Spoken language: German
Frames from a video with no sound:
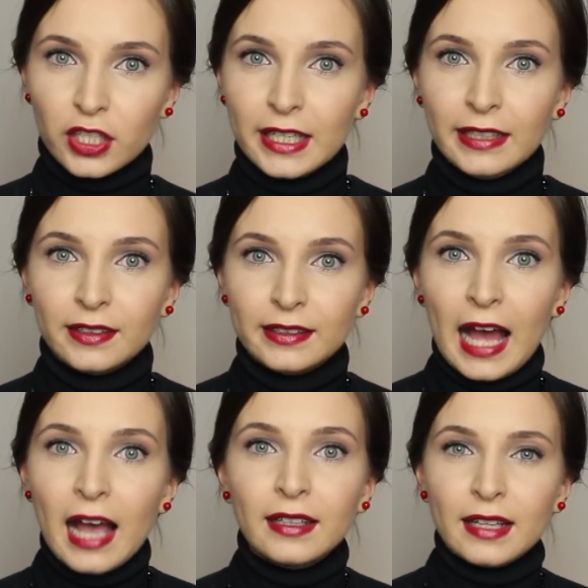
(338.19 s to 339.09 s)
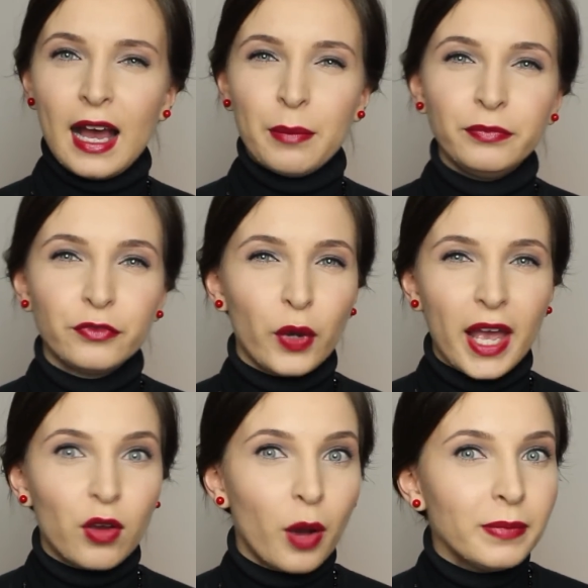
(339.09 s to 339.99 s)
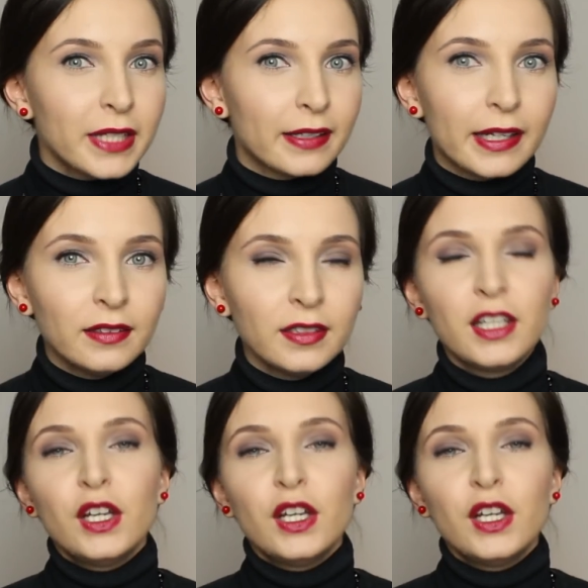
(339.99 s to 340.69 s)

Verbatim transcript: klingenden Nachnamen, woher kommt der denn?